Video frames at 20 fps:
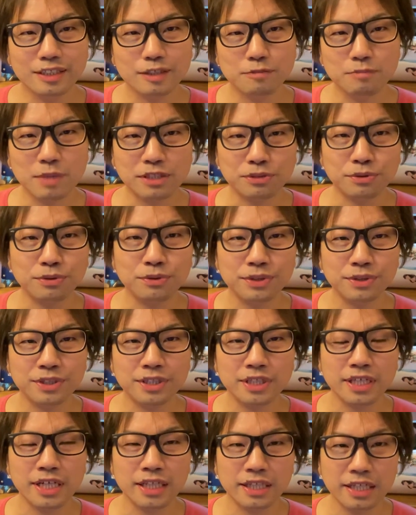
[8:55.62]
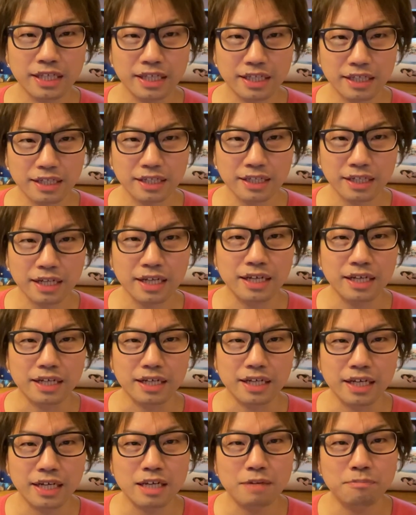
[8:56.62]
まあその引き金が
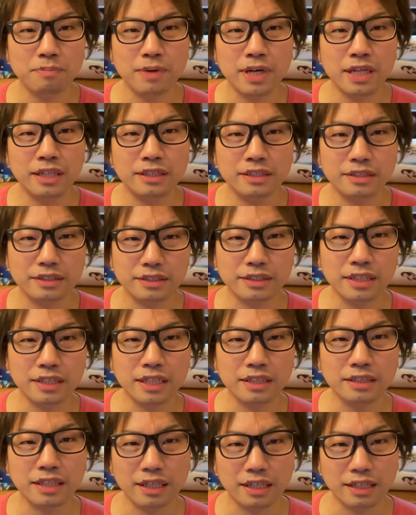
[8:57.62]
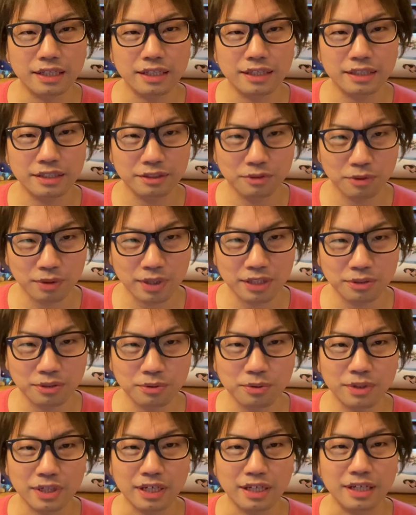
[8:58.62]
あやパンだったのか
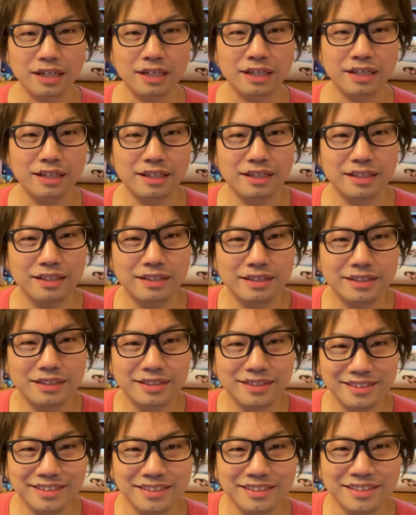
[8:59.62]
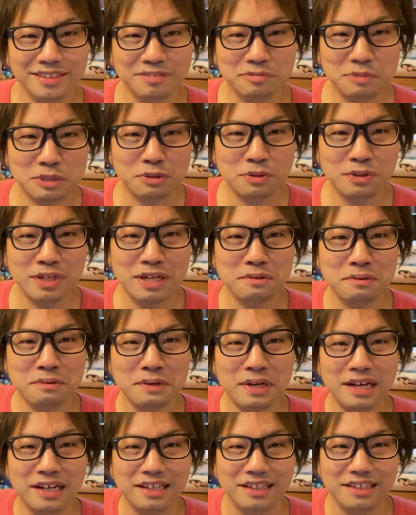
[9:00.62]
どうか、その辺
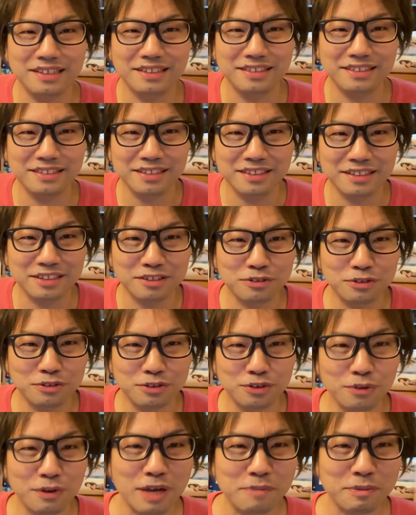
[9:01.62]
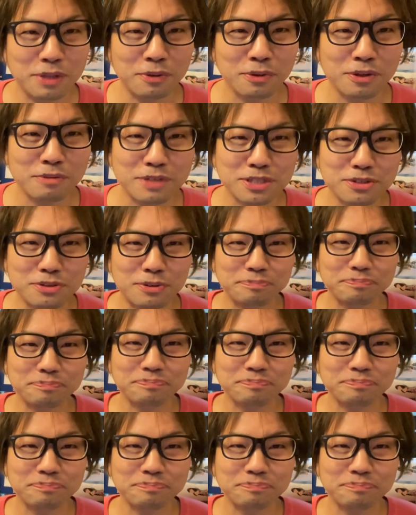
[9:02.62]
は今日はやめておきましょ